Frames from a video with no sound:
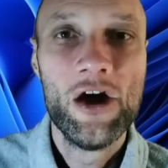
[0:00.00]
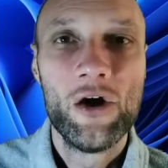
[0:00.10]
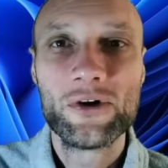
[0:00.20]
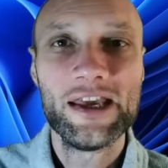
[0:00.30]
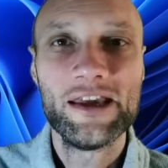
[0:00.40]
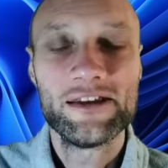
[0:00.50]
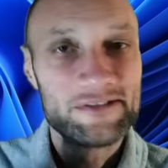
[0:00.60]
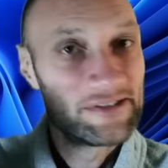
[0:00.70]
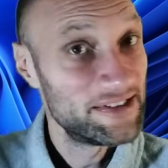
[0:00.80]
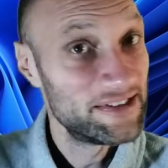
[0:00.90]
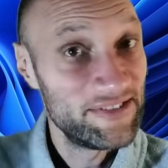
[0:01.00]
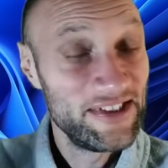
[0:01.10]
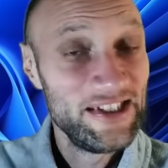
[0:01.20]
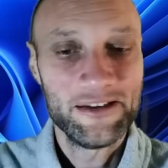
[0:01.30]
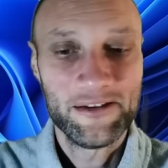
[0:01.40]
Ok, ça c'est
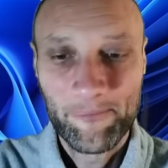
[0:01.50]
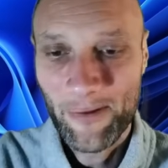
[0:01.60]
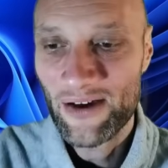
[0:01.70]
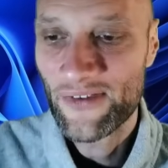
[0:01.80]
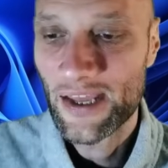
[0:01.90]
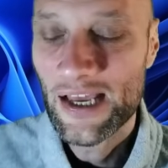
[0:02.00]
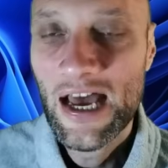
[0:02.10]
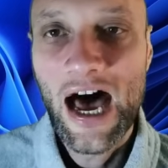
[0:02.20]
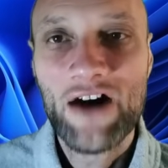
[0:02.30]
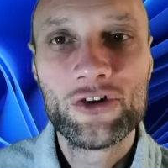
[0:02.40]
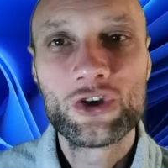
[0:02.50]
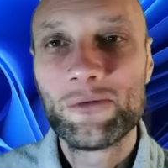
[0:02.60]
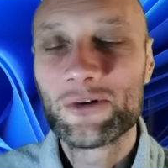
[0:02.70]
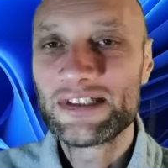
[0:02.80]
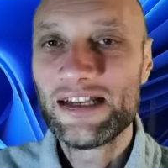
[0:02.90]
fini, Parfait. Avant de
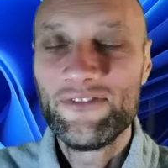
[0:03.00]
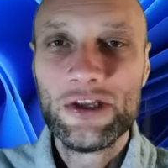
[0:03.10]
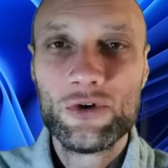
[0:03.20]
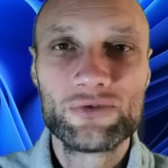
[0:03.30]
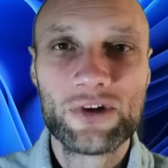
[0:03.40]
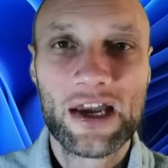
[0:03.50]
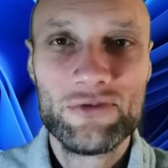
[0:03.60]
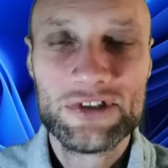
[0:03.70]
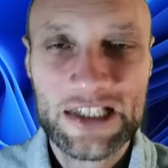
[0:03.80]
commencer la vidéo, je voudrais vous